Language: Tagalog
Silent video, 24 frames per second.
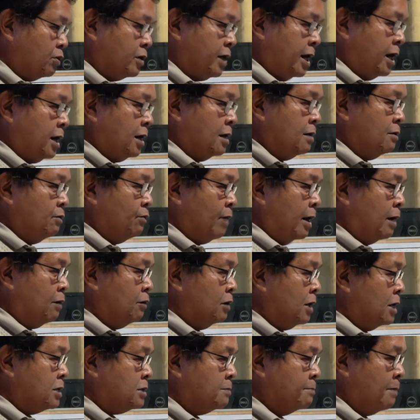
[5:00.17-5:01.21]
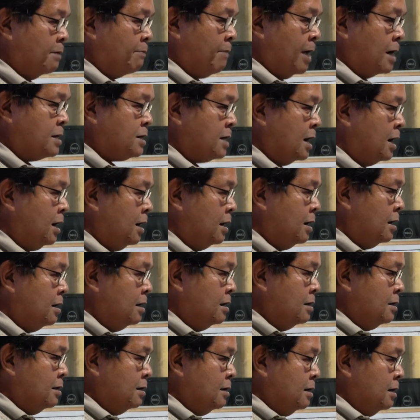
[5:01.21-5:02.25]
to Greek, why ko na sa mabasa?
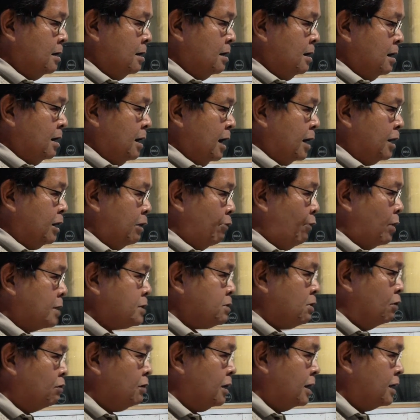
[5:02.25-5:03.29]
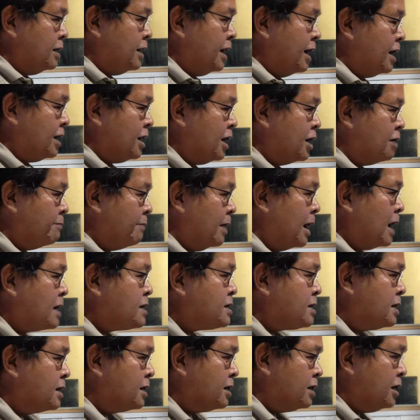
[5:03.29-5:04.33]
It was only declared by a
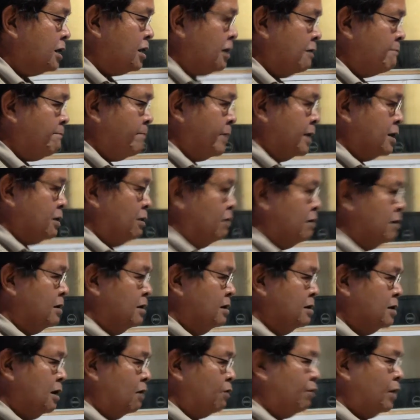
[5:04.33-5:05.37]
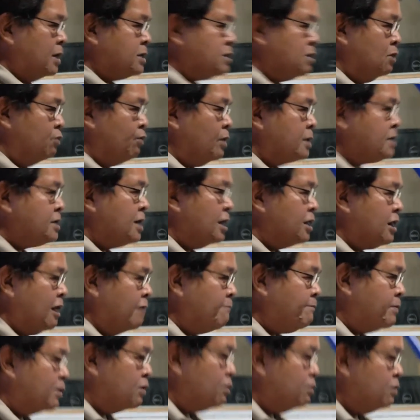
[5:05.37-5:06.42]
certain emperor. The question was that
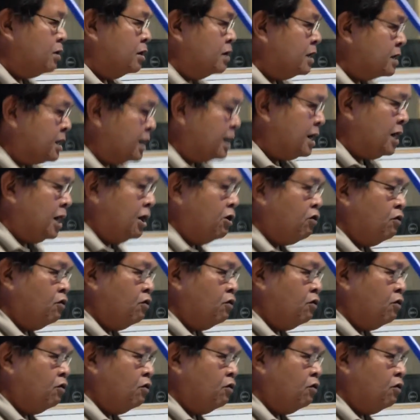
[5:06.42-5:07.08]
emperor really